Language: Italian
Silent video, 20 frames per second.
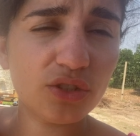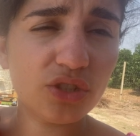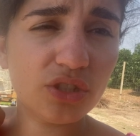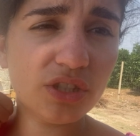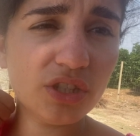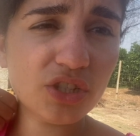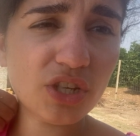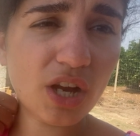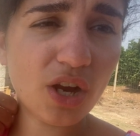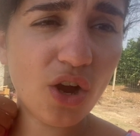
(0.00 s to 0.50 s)
è
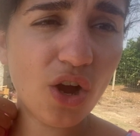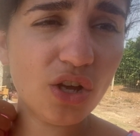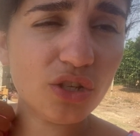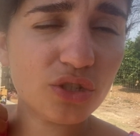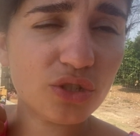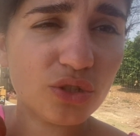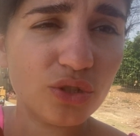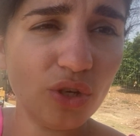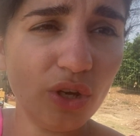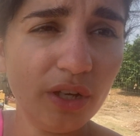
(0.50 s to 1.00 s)
10
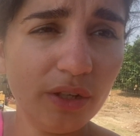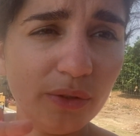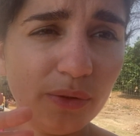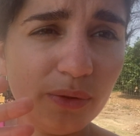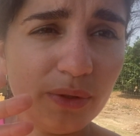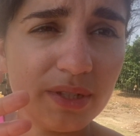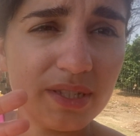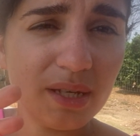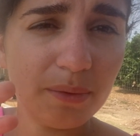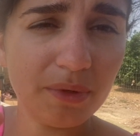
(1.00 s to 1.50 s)
agosto e
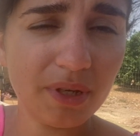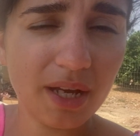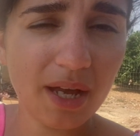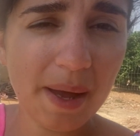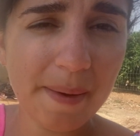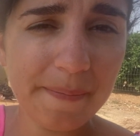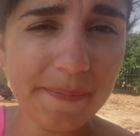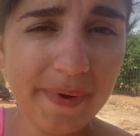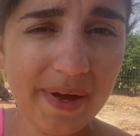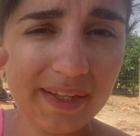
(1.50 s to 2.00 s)
noi siamo in
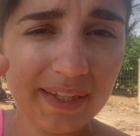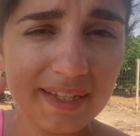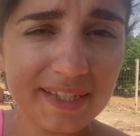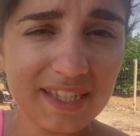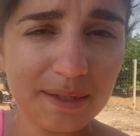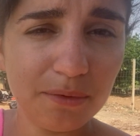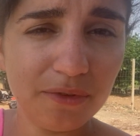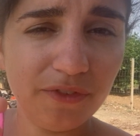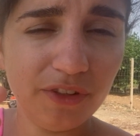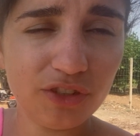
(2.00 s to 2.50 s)
campagna e
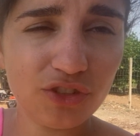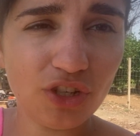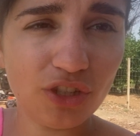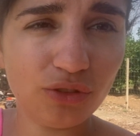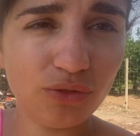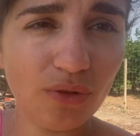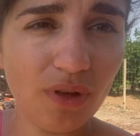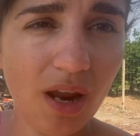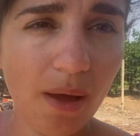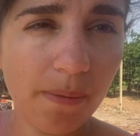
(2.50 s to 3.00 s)
stiamo
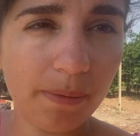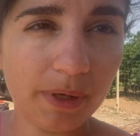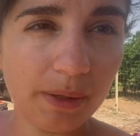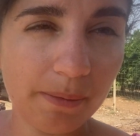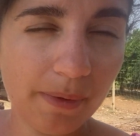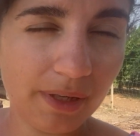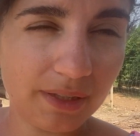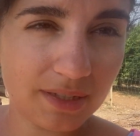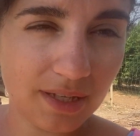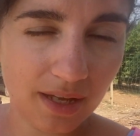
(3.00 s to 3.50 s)
facendo la
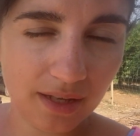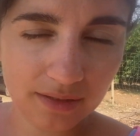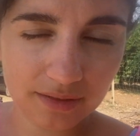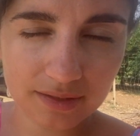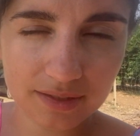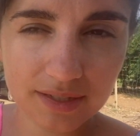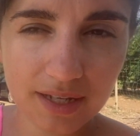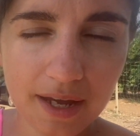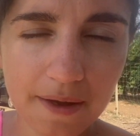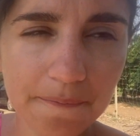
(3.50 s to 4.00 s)
prima
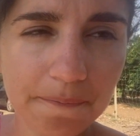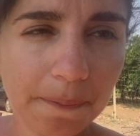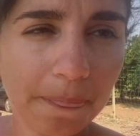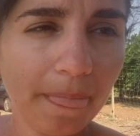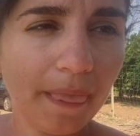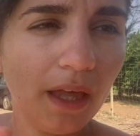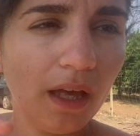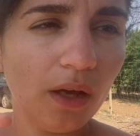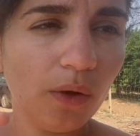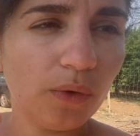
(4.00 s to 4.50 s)
salsa.
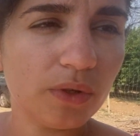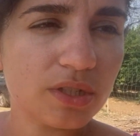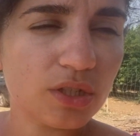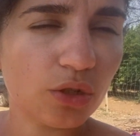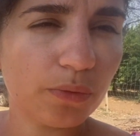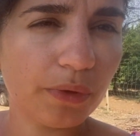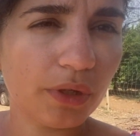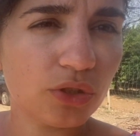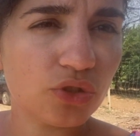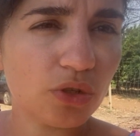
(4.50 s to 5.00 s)
Questo
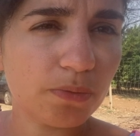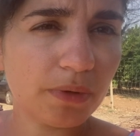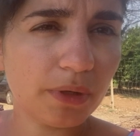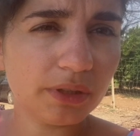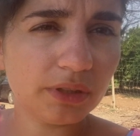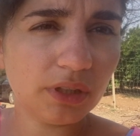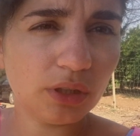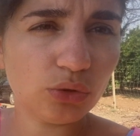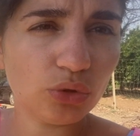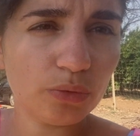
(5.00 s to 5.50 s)
abbiamo già
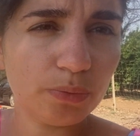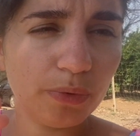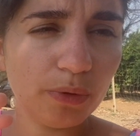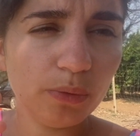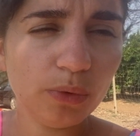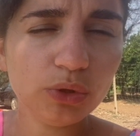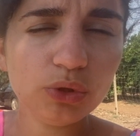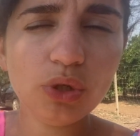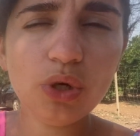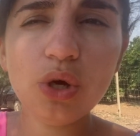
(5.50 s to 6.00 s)
piantato il
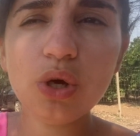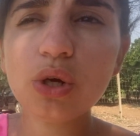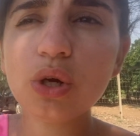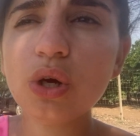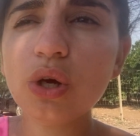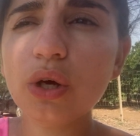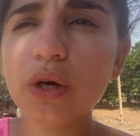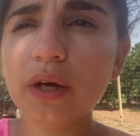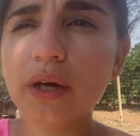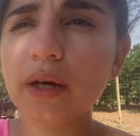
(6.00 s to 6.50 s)

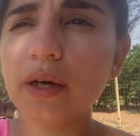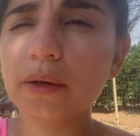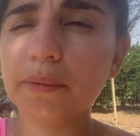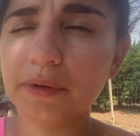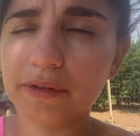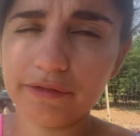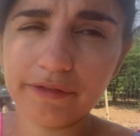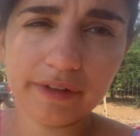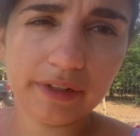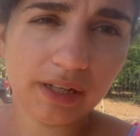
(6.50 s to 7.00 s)
pomodoro eh, per
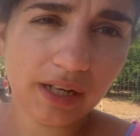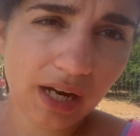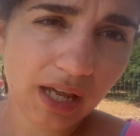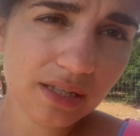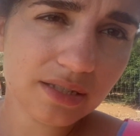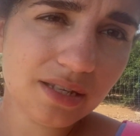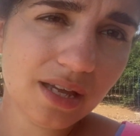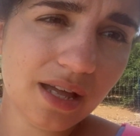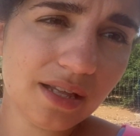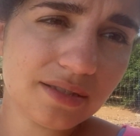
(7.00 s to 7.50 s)
fare la
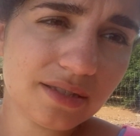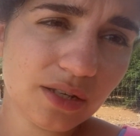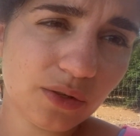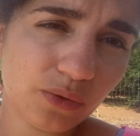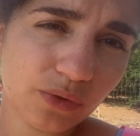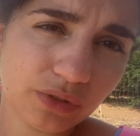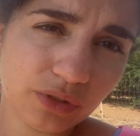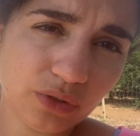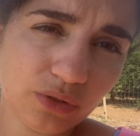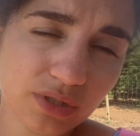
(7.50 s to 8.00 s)
salsa e
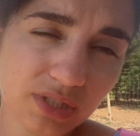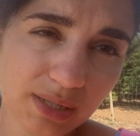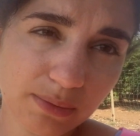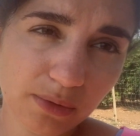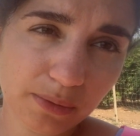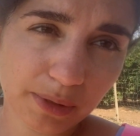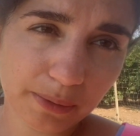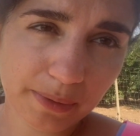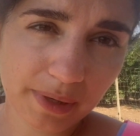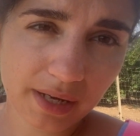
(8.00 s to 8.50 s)
quindi lo stiamo
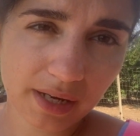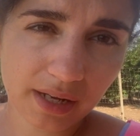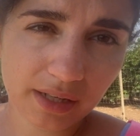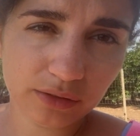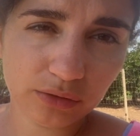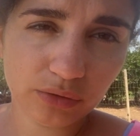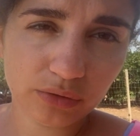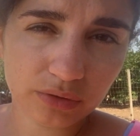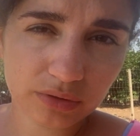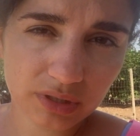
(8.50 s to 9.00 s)

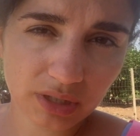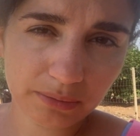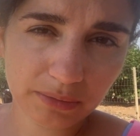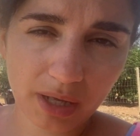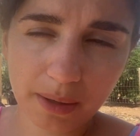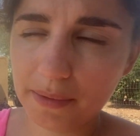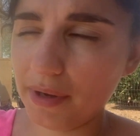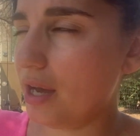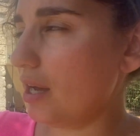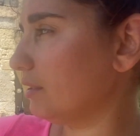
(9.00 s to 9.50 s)
preparando. Sta mia
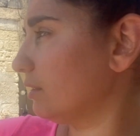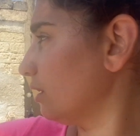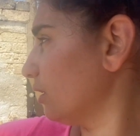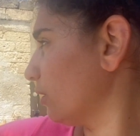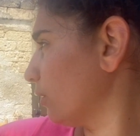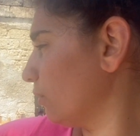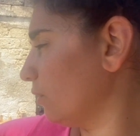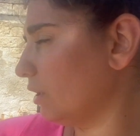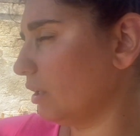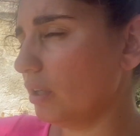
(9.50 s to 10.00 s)
madre
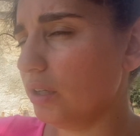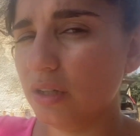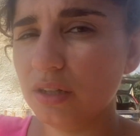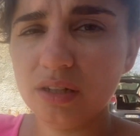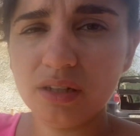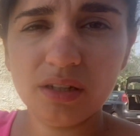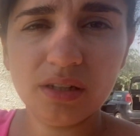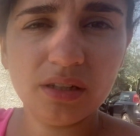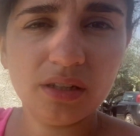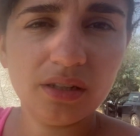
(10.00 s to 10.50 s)
qui,
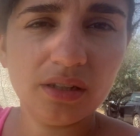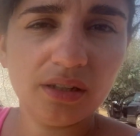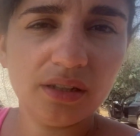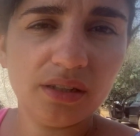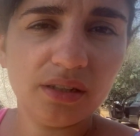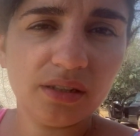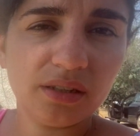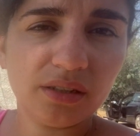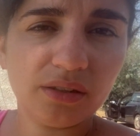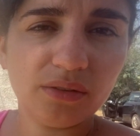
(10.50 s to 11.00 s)

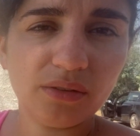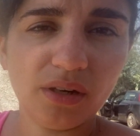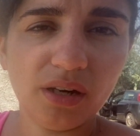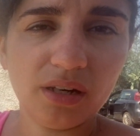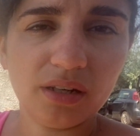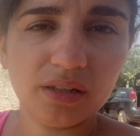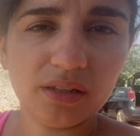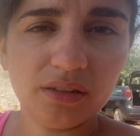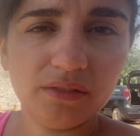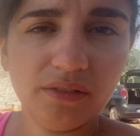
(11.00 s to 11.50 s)
che ora
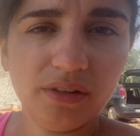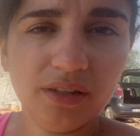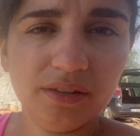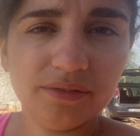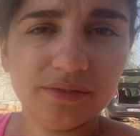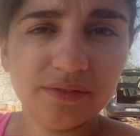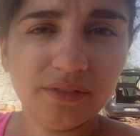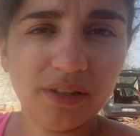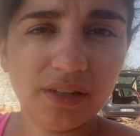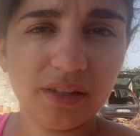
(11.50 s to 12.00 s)
arriva,
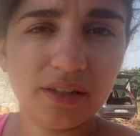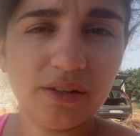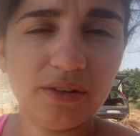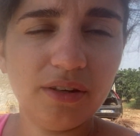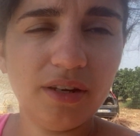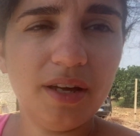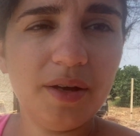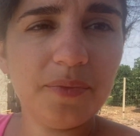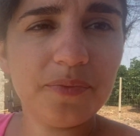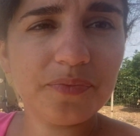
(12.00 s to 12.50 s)

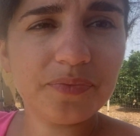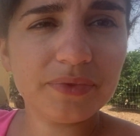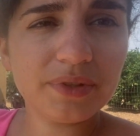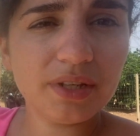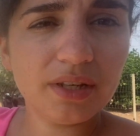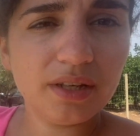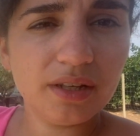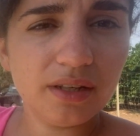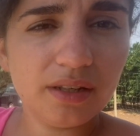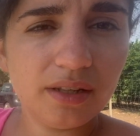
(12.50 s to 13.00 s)
eccola.
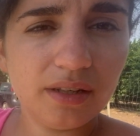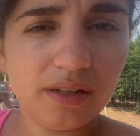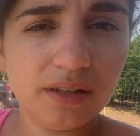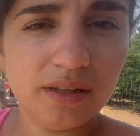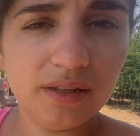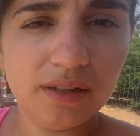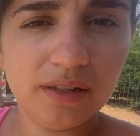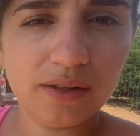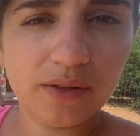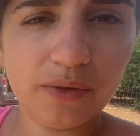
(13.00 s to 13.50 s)

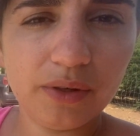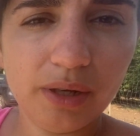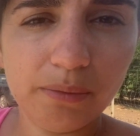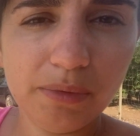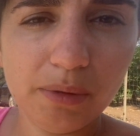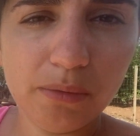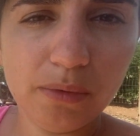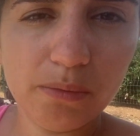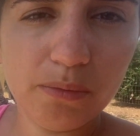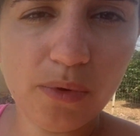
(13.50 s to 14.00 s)
Uh, qui
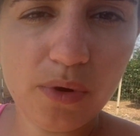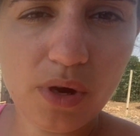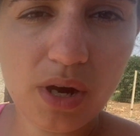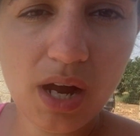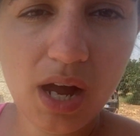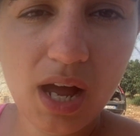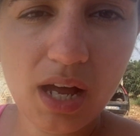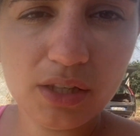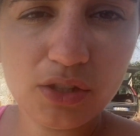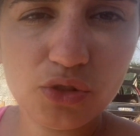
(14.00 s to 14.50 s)
abbiamo
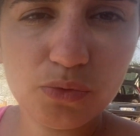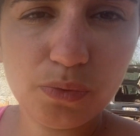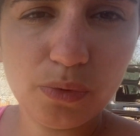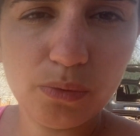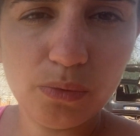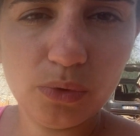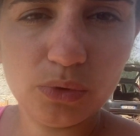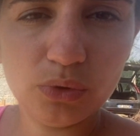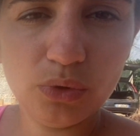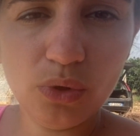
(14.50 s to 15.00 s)
boccacci,
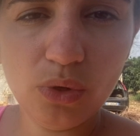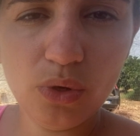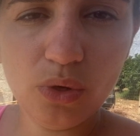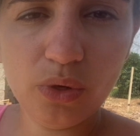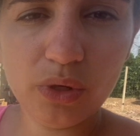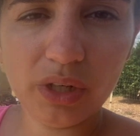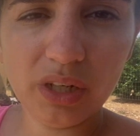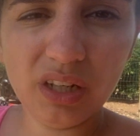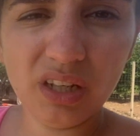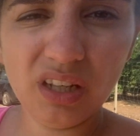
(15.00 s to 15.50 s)
pomodori,